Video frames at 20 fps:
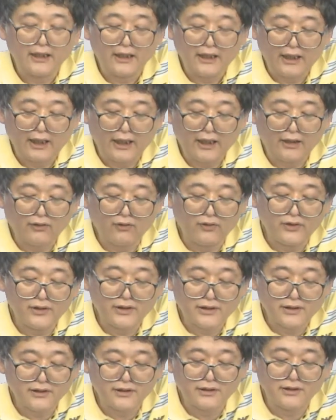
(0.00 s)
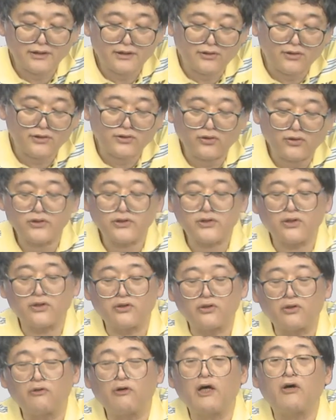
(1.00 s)
えー、こいつのそれぞれ
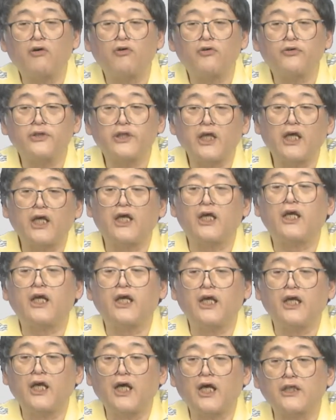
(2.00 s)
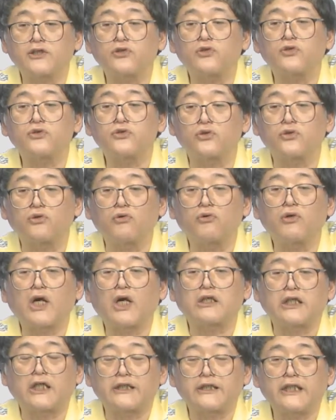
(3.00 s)
の和音で、えー、波長長の音
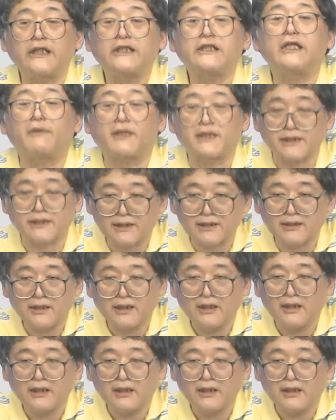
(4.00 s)
楽ができてます、